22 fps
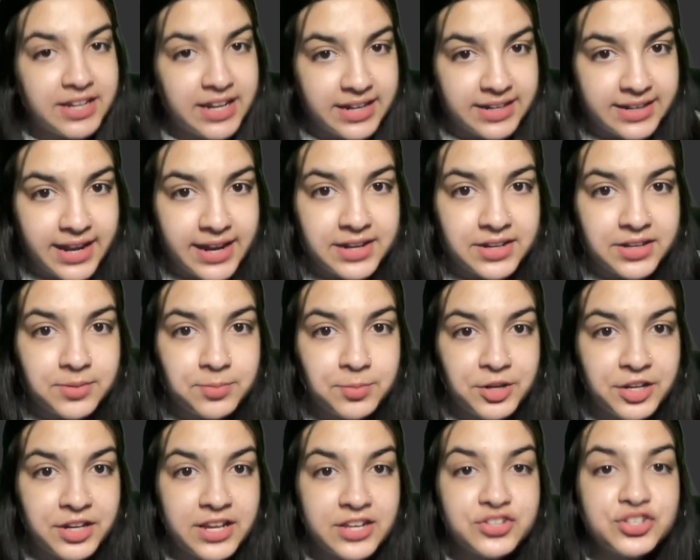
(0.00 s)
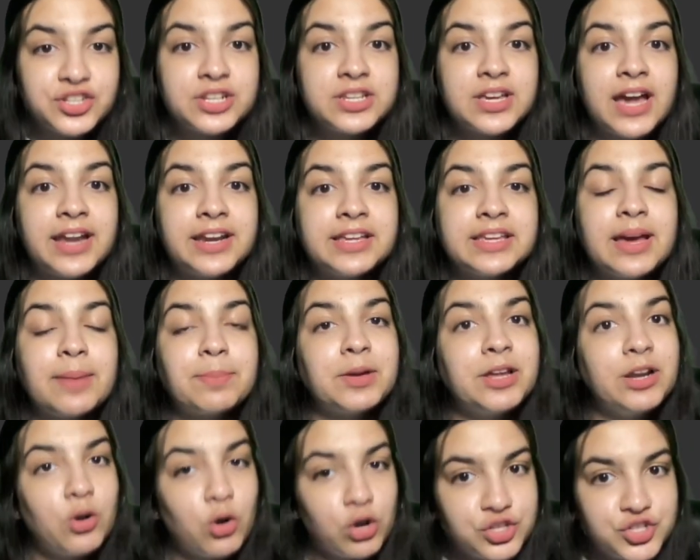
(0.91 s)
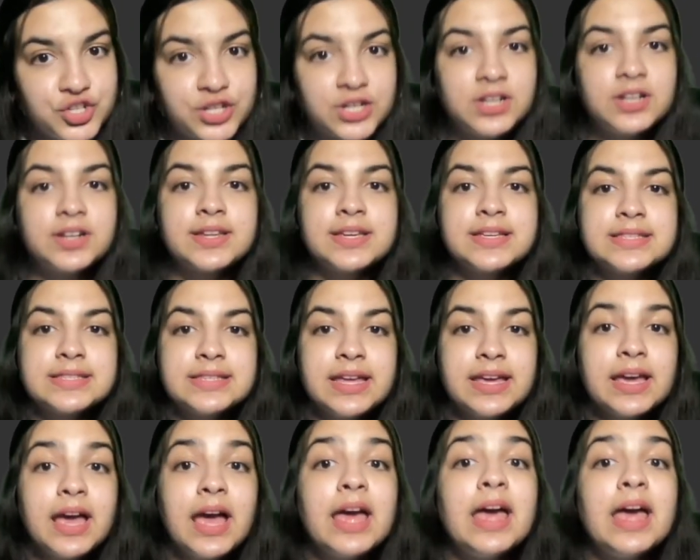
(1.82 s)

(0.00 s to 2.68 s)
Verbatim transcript: डेटा इंटरप्रिटेशन यानी कि आपकी लॉजिकल रीजनिंग